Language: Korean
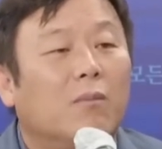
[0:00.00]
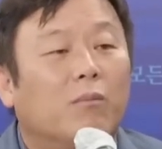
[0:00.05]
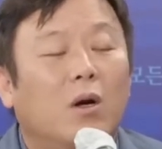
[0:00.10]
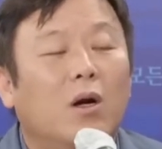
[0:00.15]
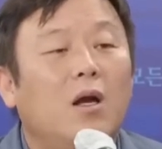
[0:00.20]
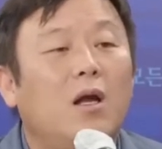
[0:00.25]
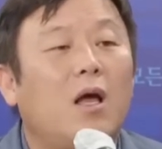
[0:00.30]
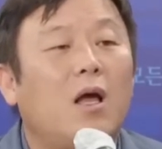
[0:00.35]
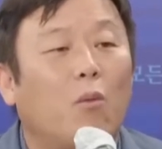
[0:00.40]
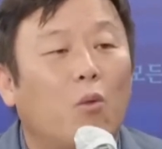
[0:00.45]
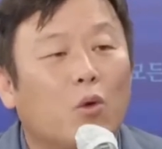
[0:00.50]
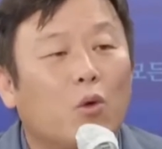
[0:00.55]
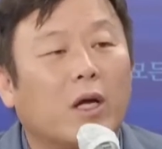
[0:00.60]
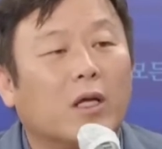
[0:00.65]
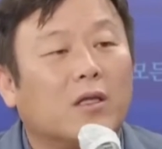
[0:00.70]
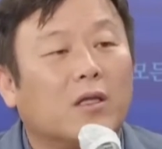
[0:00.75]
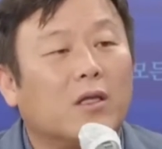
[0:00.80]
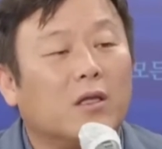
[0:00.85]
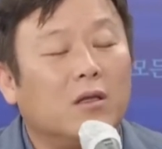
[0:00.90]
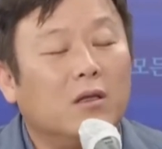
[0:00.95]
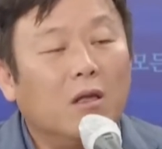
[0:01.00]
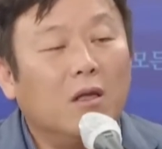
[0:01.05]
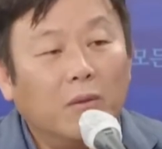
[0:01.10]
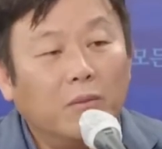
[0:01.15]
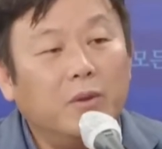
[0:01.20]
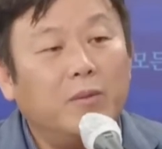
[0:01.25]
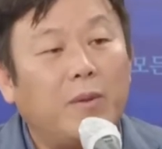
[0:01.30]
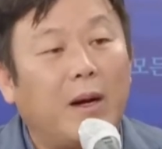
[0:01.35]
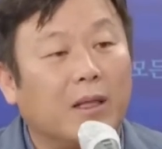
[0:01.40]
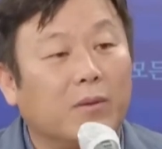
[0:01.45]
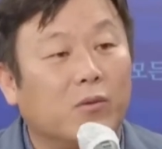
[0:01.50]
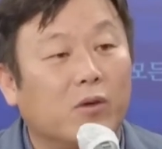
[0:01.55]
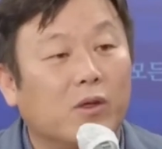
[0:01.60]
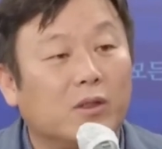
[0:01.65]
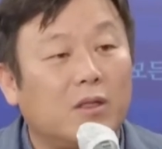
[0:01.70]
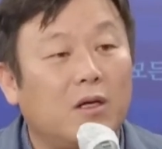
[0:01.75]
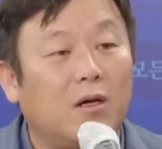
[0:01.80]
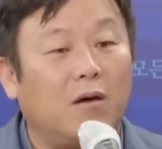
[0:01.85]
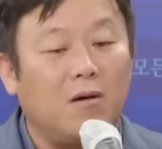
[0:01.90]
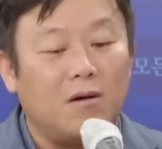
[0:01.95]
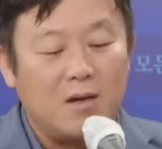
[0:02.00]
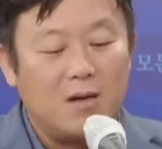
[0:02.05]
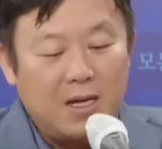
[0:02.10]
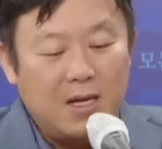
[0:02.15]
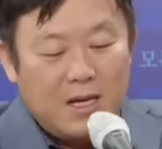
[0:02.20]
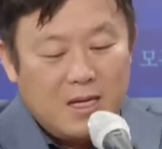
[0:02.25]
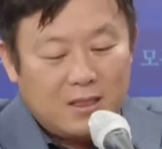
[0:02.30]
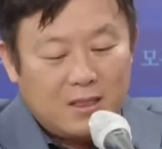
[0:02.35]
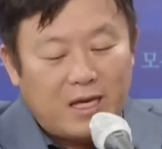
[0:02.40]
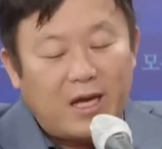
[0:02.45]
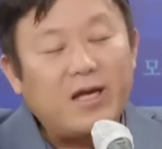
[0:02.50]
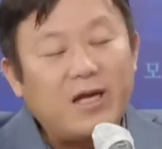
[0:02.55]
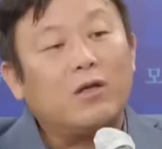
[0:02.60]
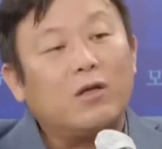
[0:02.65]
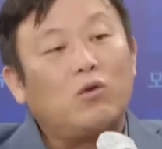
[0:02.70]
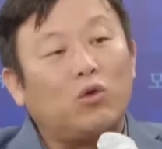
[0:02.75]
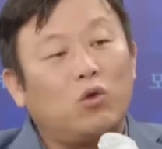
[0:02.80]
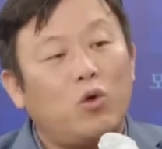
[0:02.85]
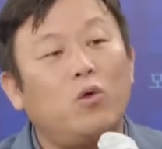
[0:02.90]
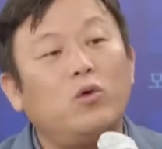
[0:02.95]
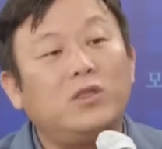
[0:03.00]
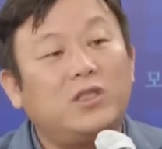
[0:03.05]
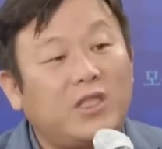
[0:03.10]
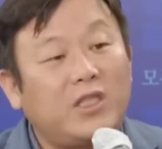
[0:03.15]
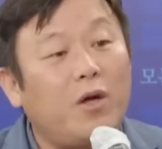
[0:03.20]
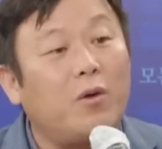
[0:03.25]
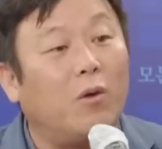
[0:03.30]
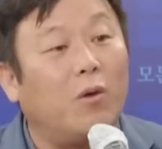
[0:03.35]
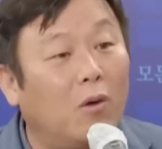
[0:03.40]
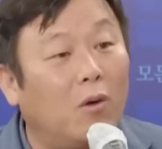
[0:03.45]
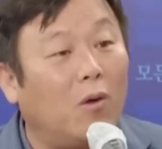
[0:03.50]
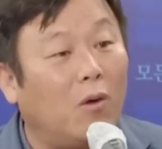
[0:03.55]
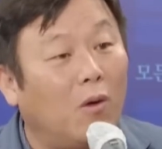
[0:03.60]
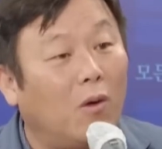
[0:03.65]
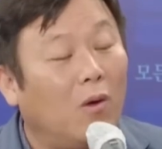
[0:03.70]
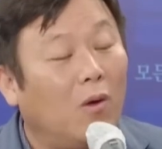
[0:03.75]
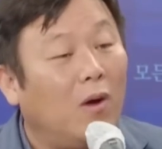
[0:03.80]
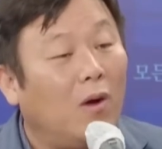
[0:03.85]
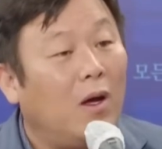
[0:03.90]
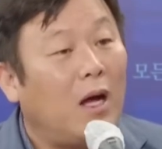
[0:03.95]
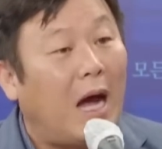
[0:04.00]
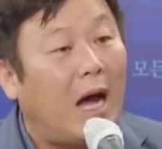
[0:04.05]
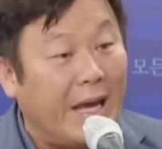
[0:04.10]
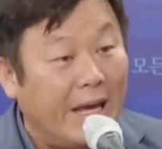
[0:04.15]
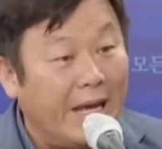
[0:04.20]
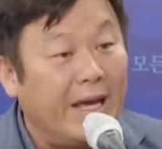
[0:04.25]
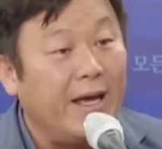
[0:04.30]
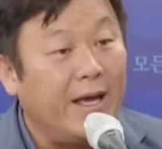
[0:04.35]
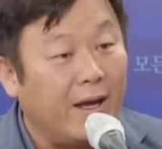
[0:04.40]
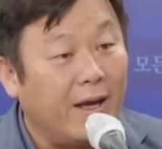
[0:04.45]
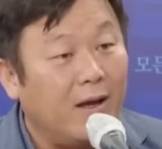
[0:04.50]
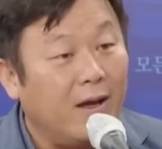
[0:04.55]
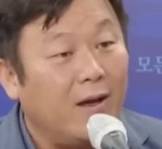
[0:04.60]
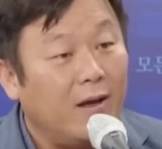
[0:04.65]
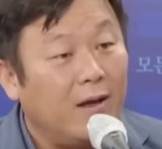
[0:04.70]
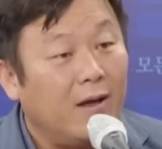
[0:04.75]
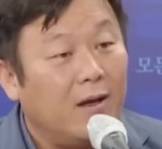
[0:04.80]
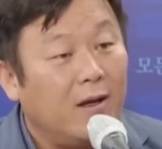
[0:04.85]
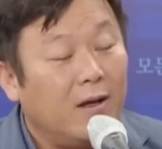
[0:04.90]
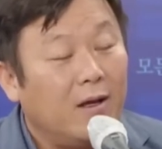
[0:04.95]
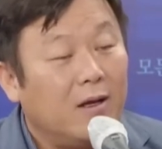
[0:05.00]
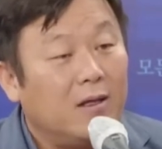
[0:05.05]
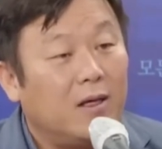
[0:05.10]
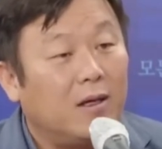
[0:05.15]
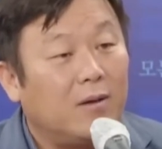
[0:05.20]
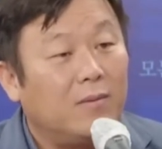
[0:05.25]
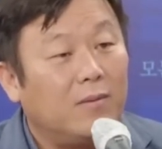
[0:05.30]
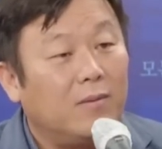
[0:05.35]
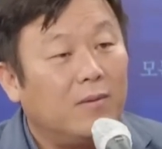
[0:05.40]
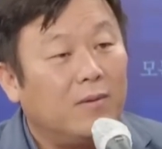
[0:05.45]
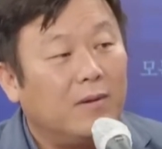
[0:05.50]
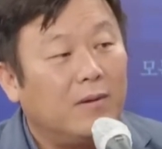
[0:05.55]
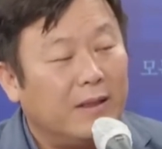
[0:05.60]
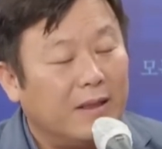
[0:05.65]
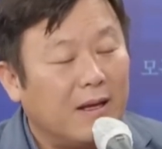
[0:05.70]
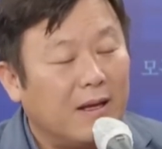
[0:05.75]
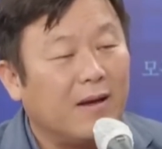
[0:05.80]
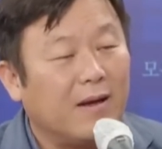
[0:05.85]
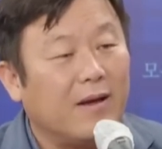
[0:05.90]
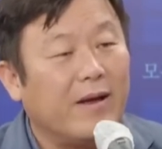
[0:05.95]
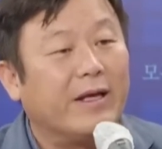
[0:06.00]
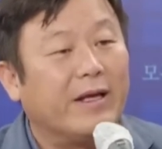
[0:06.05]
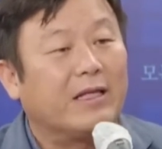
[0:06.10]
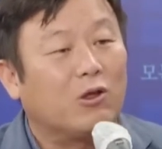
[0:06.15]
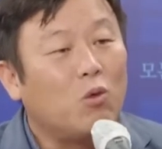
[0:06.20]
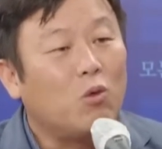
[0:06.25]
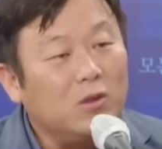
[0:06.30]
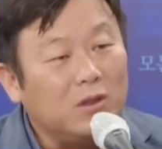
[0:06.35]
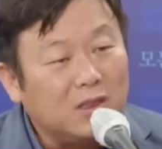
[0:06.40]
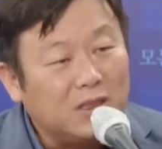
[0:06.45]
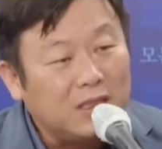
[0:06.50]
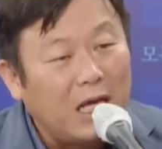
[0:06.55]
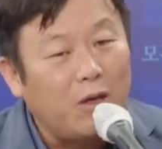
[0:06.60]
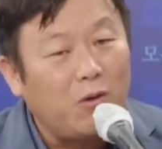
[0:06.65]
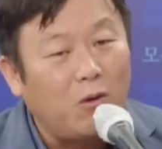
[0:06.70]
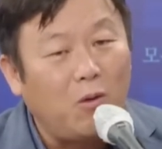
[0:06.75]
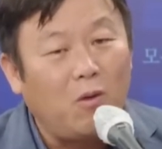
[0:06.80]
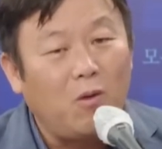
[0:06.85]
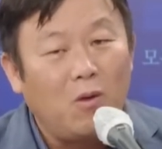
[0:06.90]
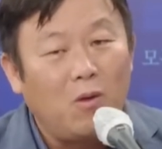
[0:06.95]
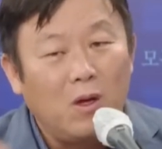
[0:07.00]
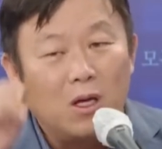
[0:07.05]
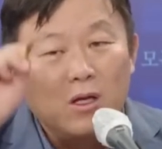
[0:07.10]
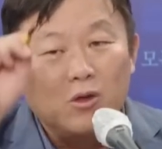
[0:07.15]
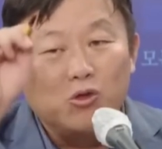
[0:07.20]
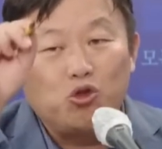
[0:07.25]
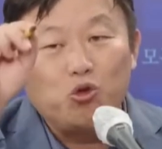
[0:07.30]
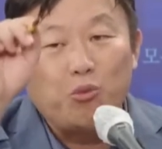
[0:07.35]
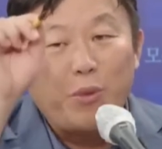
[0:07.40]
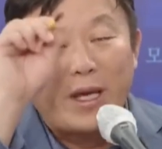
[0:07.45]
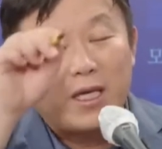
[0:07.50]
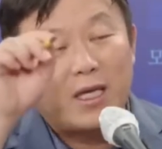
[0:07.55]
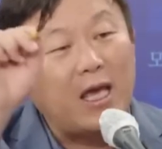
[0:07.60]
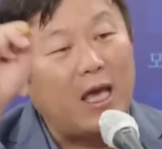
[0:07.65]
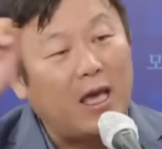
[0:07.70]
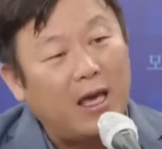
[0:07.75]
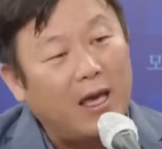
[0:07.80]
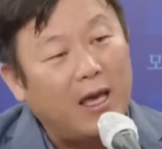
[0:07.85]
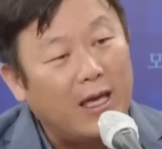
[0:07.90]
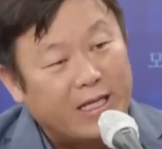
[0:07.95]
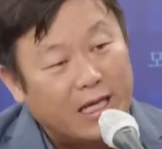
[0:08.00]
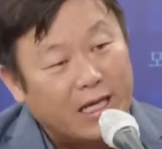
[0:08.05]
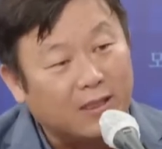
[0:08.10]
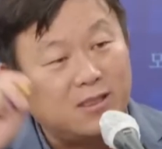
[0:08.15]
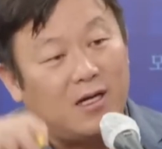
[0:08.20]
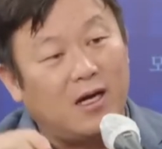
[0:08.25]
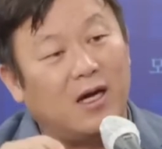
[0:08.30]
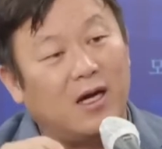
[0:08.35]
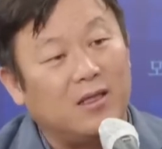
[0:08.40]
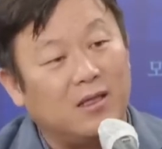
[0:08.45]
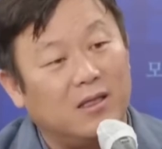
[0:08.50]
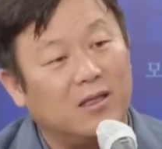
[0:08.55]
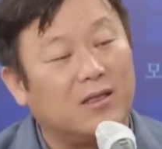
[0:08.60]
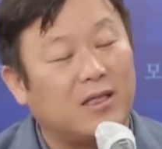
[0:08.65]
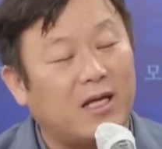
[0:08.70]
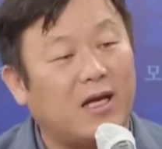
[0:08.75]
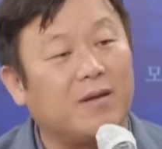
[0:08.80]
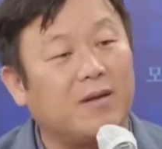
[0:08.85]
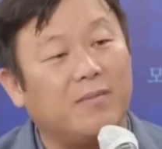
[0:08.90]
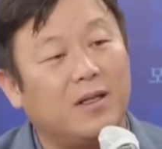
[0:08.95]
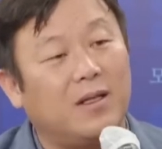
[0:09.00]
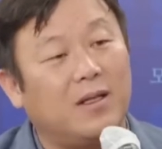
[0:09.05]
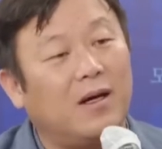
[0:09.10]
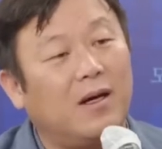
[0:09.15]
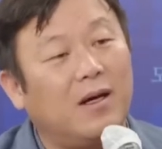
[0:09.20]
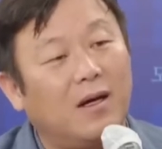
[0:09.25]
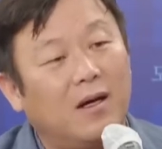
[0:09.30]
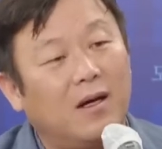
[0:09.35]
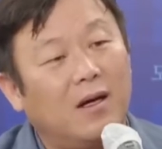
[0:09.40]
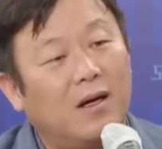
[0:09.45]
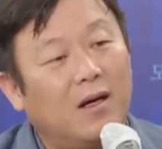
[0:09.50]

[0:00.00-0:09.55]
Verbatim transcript: 벌레와 모기한테 너무 많이 물려서 다리가 통째로 아예 빨갛게 예, 통째로 수백 개의 상처가 있는 아, 다리입니다.